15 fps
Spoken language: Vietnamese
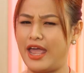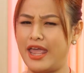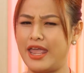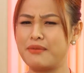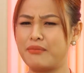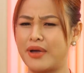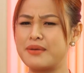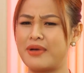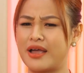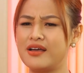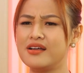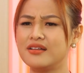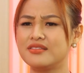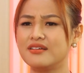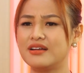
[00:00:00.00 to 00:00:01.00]
em may mắn
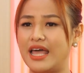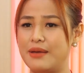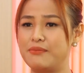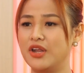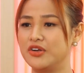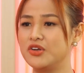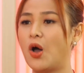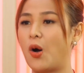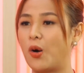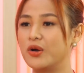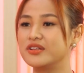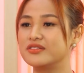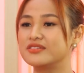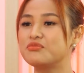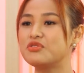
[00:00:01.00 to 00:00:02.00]
á, tức là em lĩnh
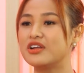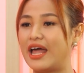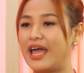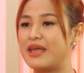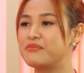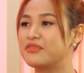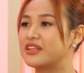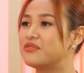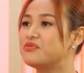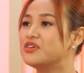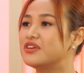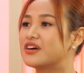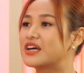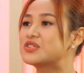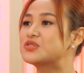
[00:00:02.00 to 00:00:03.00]
hội, giống như là em thì giống
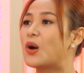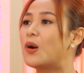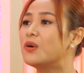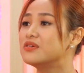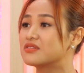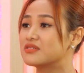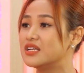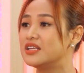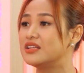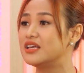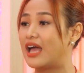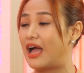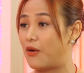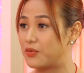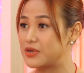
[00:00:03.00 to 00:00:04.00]
như được cái số được
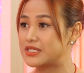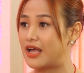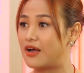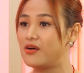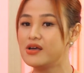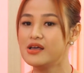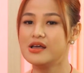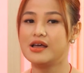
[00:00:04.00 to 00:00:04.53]
đi học hay sao.